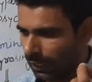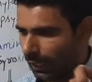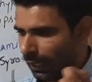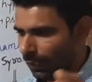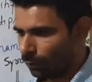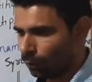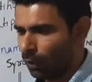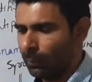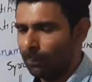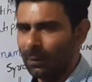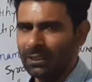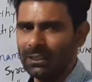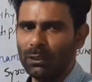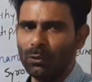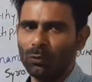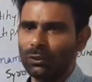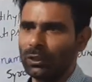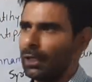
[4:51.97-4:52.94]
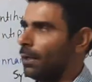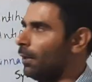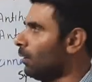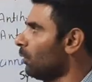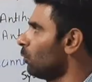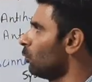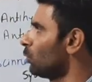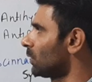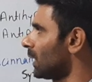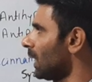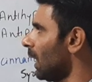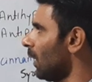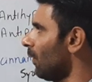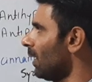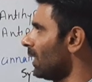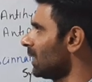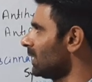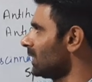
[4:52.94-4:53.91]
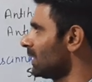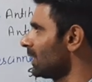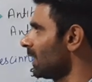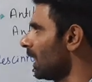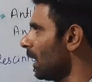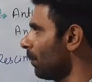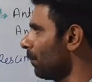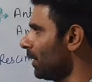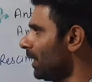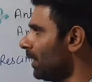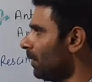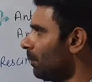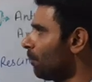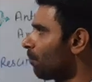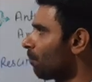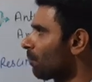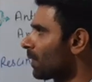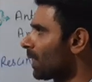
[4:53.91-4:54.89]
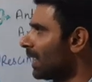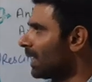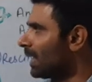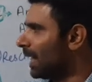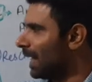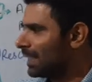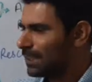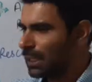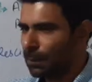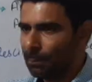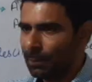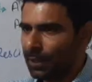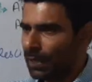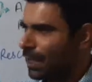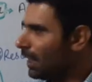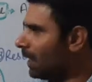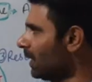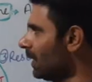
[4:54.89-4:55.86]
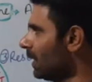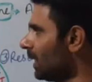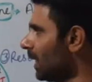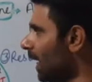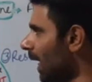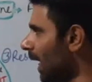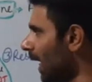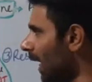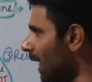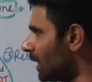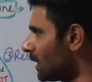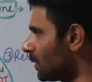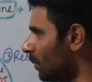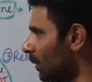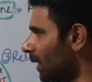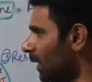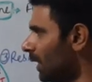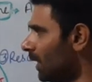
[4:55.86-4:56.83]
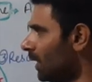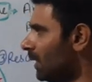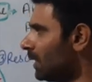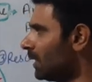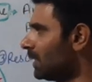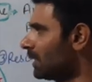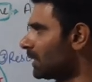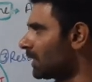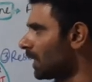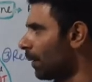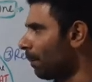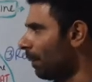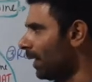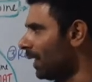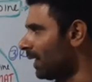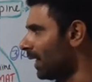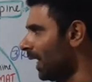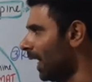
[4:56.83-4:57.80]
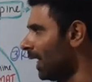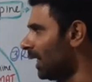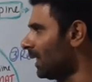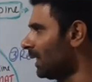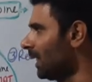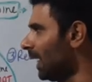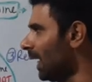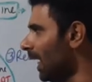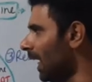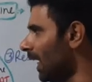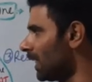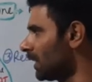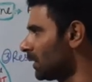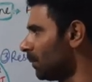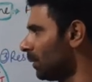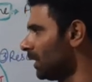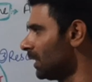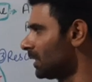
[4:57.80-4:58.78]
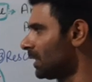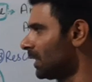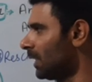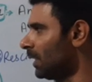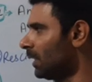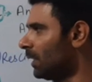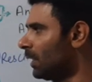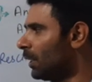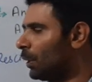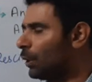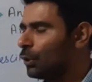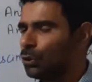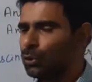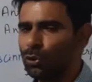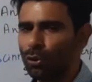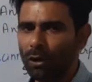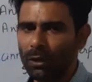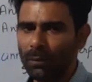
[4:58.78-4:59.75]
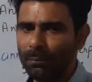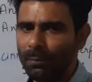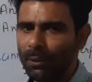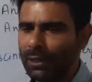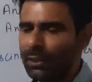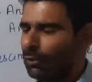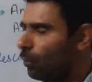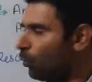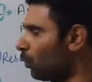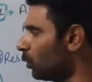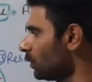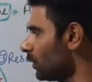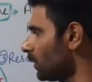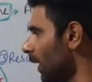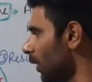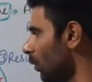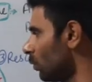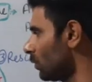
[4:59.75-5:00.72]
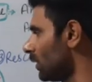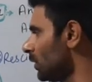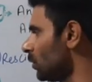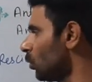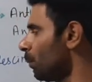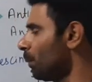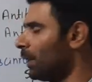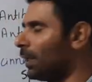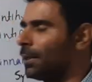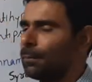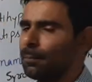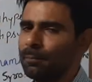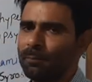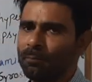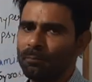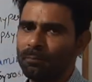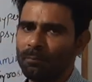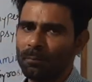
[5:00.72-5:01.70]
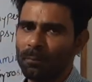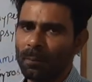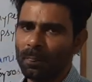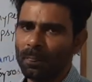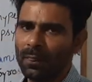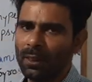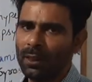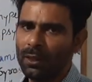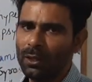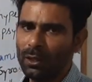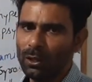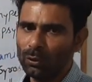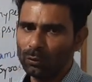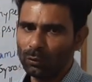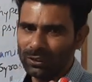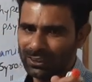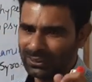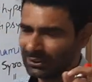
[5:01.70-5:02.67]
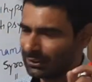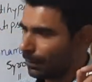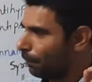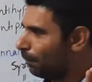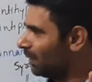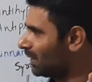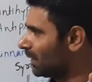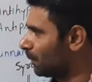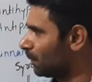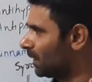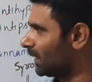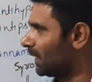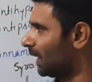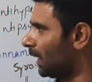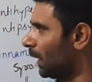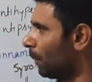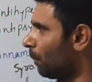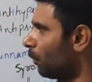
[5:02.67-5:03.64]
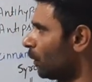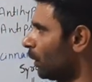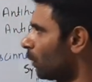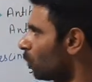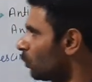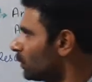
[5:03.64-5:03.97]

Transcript: एल्कोहल प्रेजेंट होता है उसके अलावा रिसिनामिन डेजरपिडिन एजमेलिन सरपेंटाइन एजमेलिसिन योहिम्बिन और साइरोसिंजोपिन तो इन सब में सबसे ज्यादा इंपोर्टेंट